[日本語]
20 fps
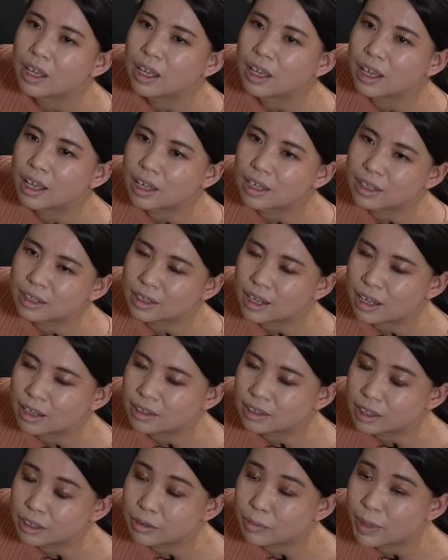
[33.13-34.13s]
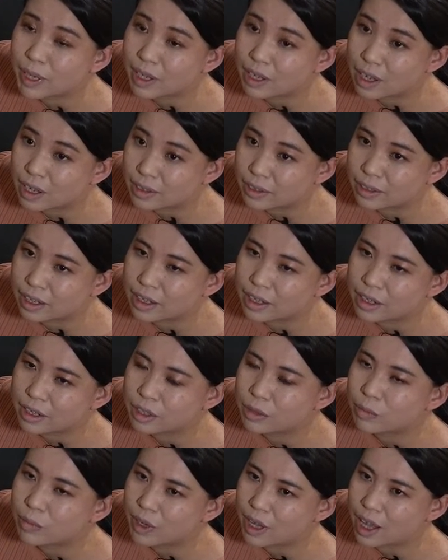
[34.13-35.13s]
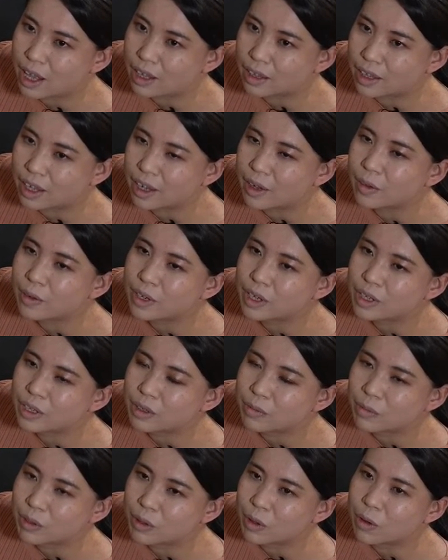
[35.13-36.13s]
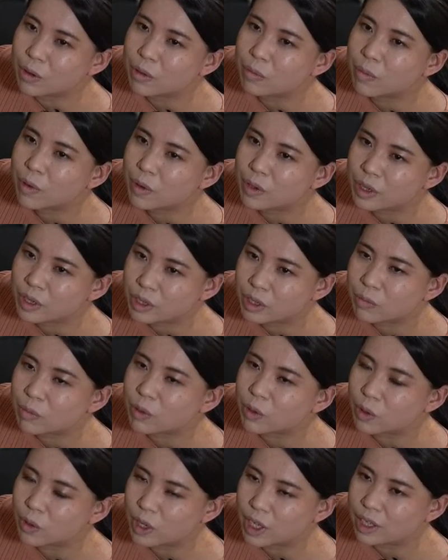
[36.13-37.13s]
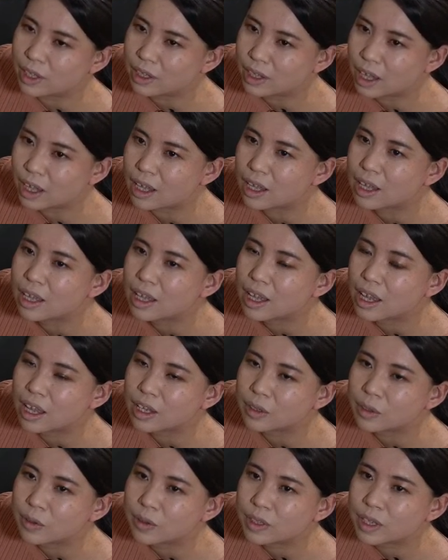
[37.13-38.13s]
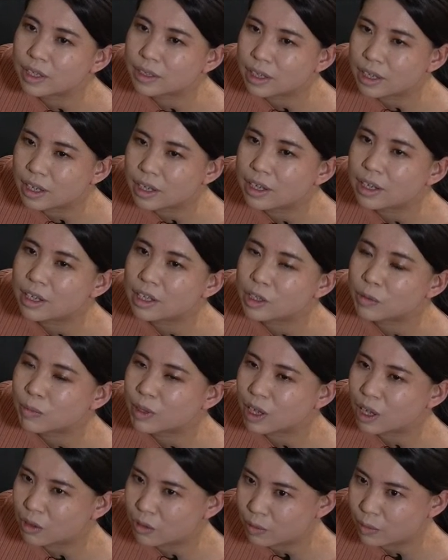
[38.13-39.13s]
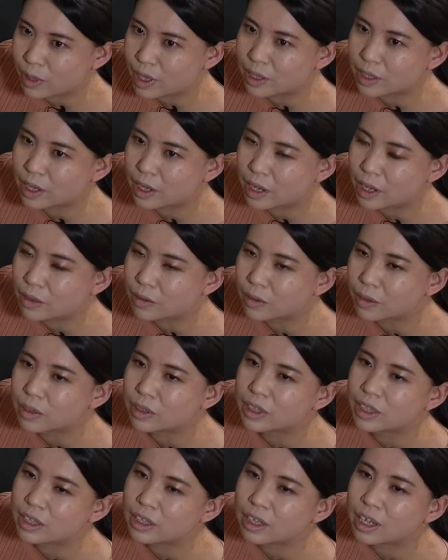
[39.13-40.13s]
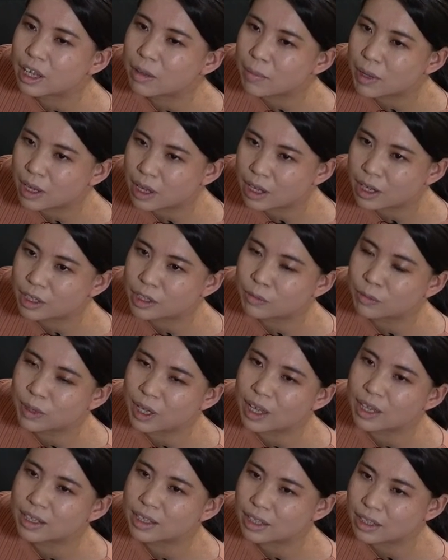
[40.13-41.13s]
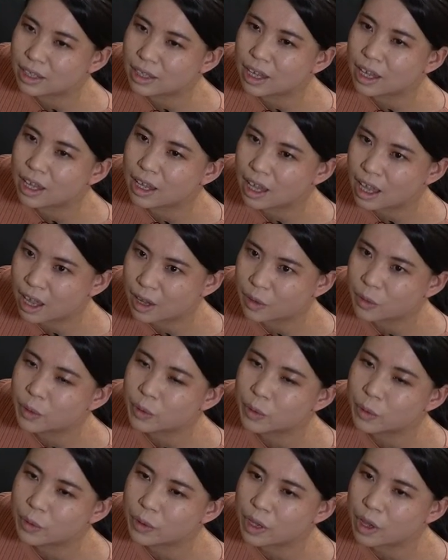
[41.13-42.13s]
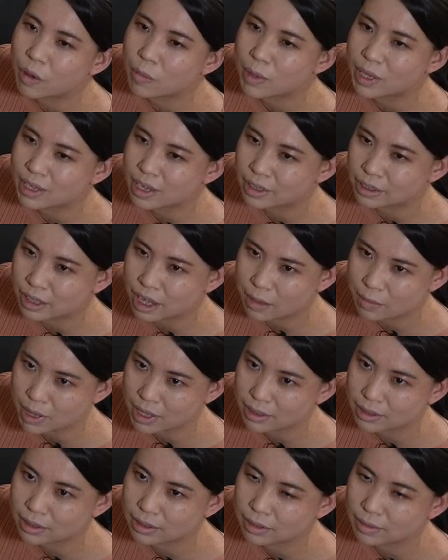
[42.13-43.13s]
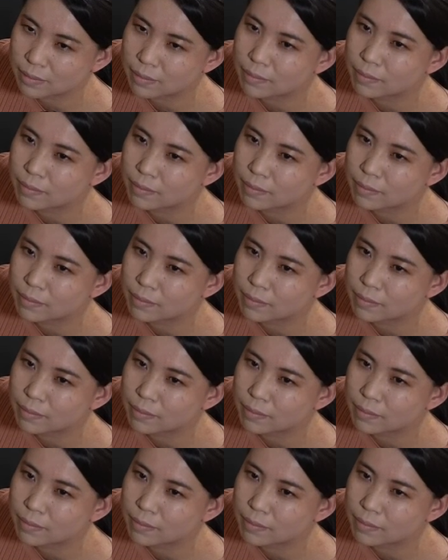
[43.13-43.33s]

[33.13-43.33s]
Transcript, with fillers: えー、睡眠覚醒リズムや体温リズムホルモンリズムといった、えー、そういった生理リズムが生み出される神経メカニズムや神経回路の同定を目指しています。